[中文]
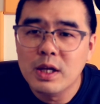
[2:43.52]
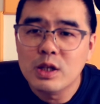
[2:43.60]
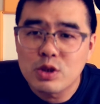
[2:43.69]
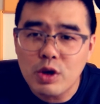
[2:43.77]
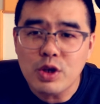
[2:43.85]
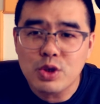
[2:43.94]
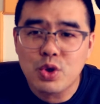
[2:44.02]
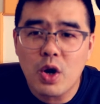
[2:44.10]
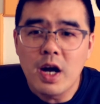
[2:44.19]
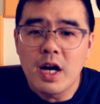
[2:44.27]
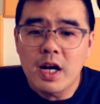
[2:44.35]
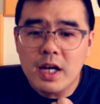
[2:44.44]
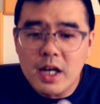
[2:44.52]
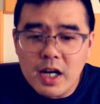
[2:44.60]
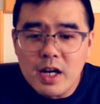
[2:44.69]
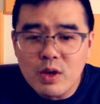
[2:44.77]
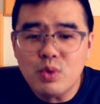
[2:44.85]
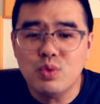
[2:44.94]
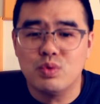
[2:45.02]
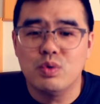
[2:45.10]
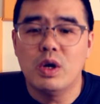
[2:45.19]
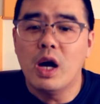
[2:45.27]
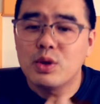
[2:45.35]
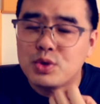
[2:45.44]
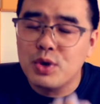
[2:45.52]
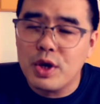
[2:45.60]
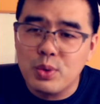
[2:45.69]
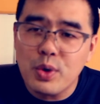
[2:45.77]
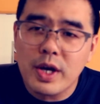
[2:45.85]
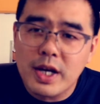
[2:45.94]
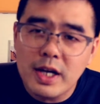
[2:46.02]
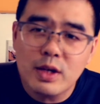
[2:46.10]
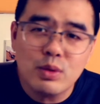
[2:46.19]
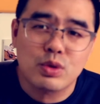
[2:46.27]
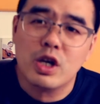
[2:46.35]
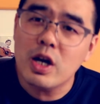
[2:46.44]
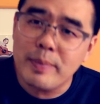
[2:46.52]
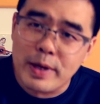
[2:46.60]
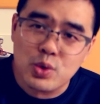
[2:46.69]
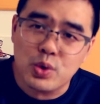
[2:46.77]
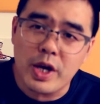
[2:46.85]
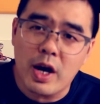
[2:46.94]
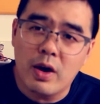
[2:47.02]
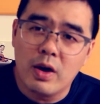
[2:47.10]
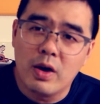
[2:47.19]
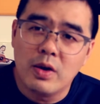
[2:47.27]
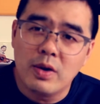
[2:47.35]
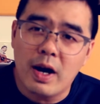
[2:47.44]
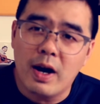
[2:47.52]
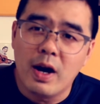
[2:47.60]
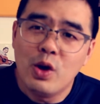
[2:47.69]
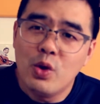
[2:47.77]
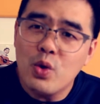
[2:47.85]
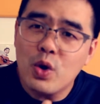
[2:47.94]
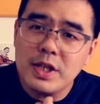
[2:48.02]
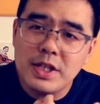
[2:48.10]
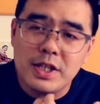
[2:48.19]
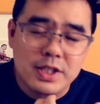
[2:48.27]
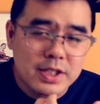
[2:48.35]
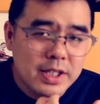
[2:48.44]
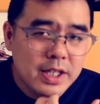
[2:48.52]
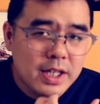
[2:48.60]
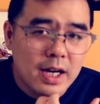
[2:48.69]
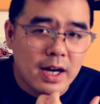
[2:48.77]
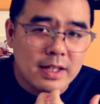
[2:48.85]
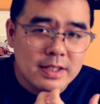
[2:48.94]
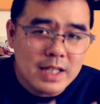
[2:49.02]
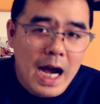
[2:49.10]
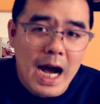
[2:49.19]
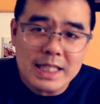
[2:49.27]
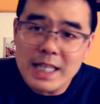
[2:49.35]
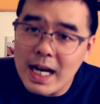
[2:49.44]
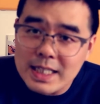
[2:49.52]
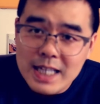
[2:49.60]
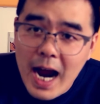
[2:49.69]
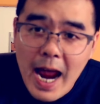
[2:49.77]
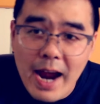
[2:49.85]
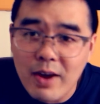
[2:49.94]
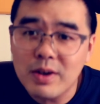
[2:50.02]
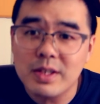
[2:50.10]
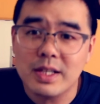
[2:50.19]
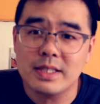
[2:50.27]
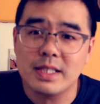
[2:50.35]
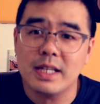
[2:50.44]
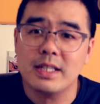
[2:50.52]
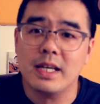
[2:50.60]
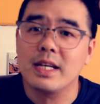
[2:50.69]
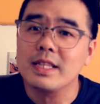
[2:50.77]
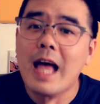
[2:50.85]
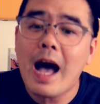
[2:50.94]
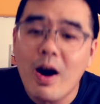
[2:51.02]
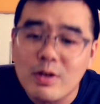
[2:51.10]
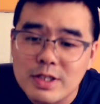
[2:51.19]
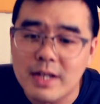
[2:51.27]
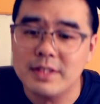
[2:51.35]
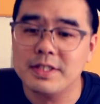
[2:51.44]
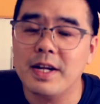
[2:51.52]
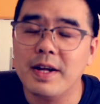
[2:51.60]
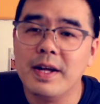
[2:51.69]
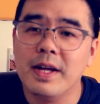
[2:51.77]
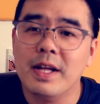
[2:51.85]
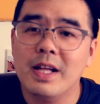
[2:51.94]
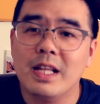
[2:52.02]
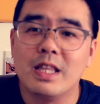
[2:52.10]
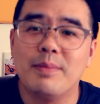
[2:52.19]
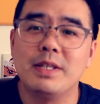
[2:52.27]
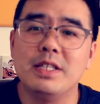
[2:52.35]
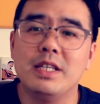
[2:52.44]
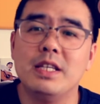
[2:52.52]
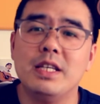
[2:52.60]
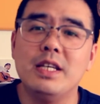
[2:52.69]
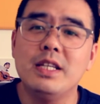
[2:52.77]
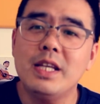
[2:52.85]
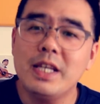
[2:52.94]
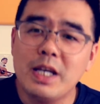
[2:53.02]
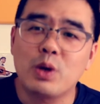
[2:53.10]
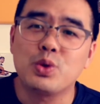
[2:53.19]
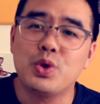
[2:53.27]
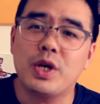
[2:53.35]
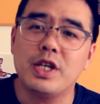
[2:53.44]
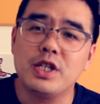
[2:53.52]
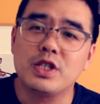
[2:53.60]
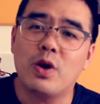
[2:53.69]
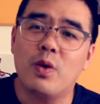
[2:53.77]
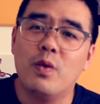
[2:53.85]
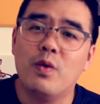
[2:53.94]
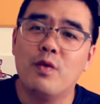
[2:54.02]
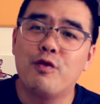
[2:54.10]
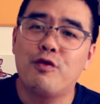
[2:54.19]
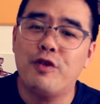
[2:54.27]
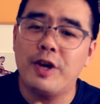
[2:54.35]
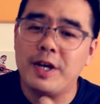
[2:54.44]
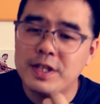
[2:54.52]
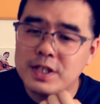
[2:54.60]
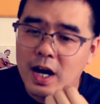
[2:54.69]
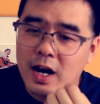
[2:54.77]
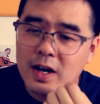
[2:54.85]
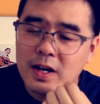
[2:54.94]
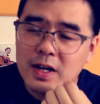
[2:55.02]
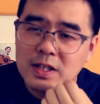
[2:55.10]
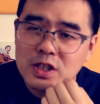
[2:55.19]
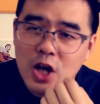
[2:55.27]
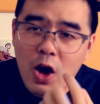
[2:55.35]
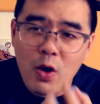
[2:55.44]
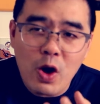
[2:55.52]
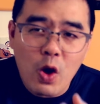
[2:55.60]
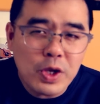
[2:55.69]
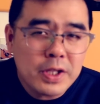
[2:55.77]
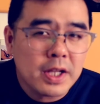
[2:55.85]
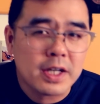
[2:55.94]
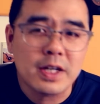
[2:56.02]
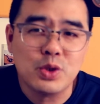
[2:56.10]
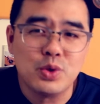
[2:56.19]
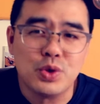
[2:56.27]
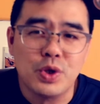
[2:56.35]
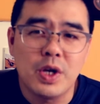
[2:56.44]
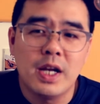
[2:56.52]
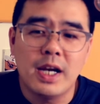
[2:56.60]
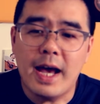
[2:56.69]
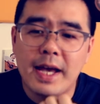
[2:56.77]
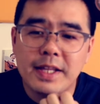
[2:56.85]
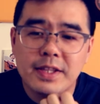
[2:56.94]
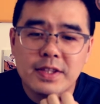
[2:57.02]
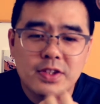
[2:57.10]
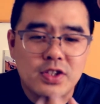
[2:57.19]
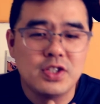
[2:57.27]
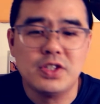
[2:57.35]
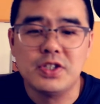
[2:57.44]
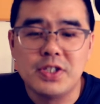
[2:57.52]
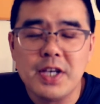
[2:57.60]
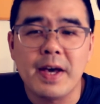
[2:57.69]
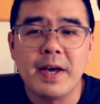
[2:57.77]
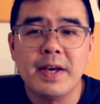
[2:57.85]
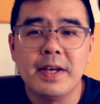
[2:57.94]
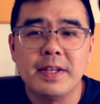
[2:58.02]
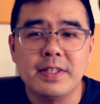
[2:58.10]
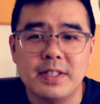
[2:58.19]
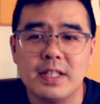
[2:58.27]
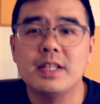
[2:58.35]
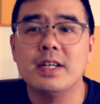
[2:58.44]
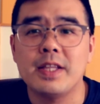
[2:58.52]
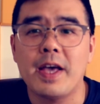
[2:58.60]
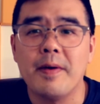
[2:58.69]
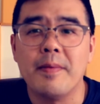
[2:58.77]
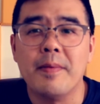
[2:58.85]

所以说歌路选对歌路特别重要啊，如果你是一个叉叉叉 L 的这样的一个大号嗓子，那么你一定要选一首非常。超高音的歌曲来体现你的特点，